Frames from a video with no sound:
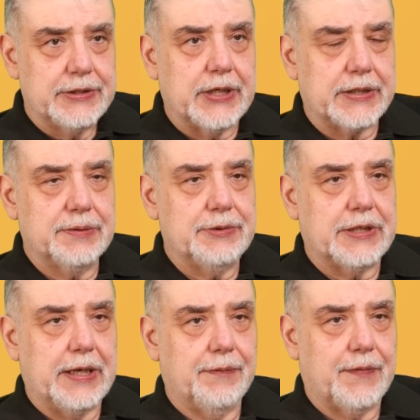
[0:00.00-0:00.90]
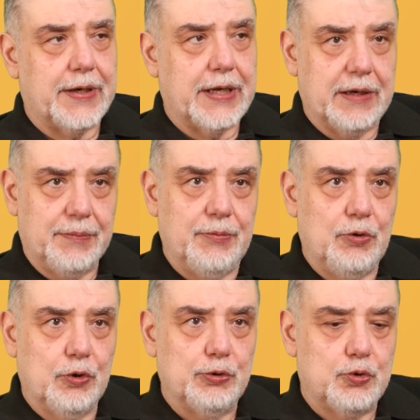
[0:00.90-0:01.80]
Canlı bir talep var. Yani 1
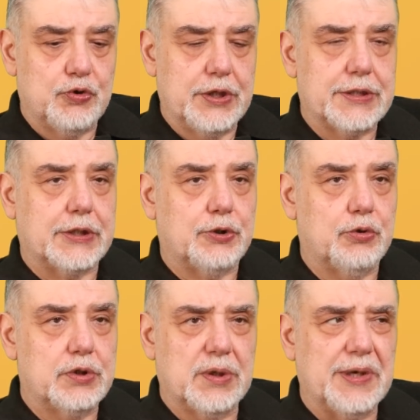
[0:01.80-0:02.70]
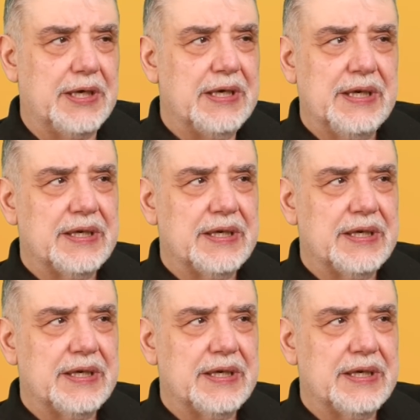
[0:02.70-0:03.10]
milyonun üstünde satıyoruz ama